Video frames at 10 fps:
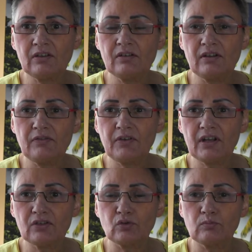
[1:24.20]
э,
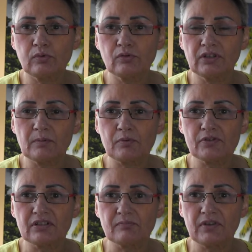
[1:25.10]
референдум будет,
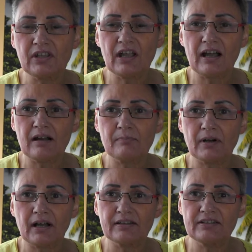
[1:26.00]
допустим, не
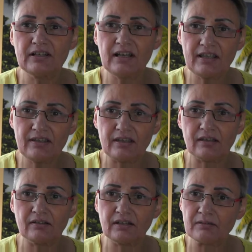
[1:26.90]
об
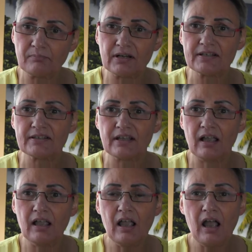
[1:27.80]
отделении Донбасса,
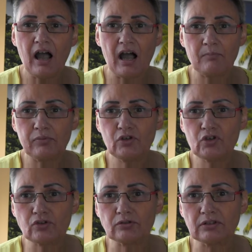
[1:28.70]
а
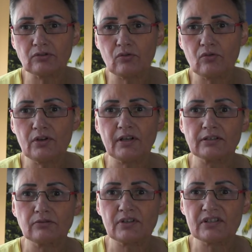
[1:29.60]
будет что-то другое,
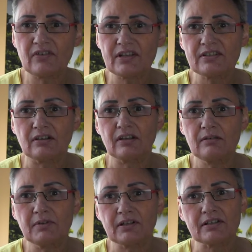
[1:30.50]
которое связано
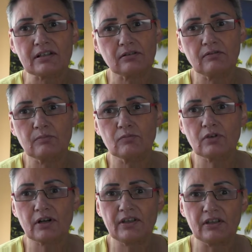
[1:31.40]
именно со словом
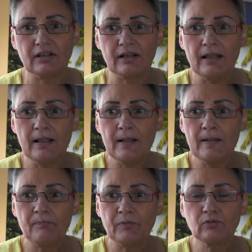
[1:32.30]
«Украина».
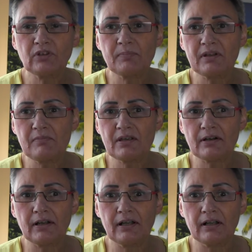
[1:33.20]
Ну,
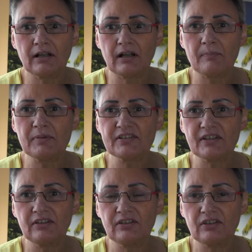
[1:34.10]
например, э, о
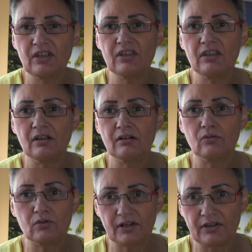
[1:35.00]
присоединении
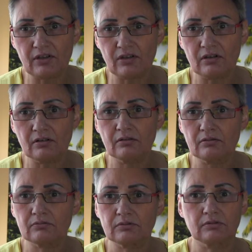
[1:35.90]
к Украине.
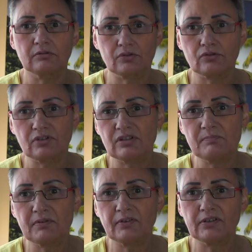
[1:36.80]
Ну, вот что-то
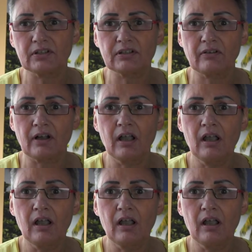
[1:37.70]
типа вот этого.